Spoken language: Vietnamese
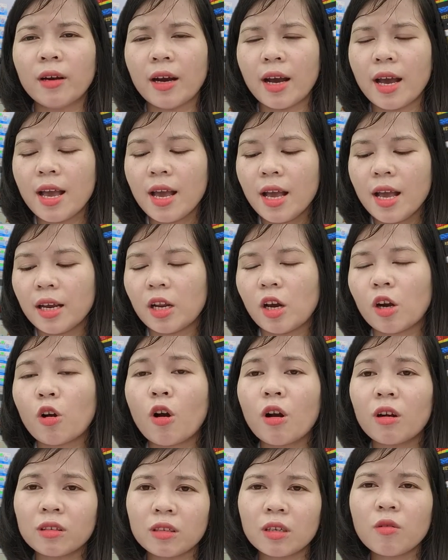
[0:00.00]
Đó, có những lúc
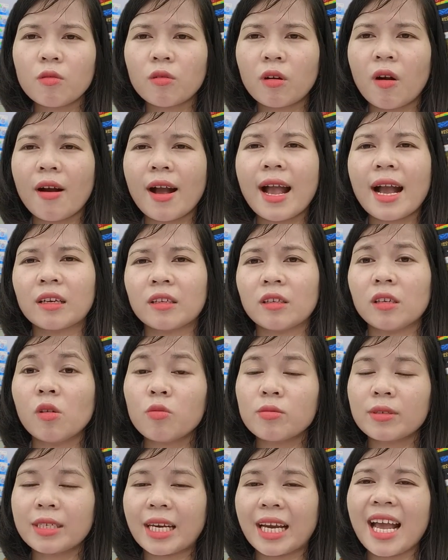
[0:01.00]
có hàng, những lúc cháy
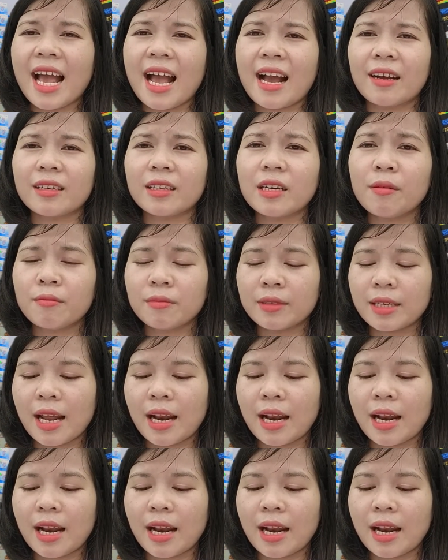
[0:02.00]
hàng, đâm ra là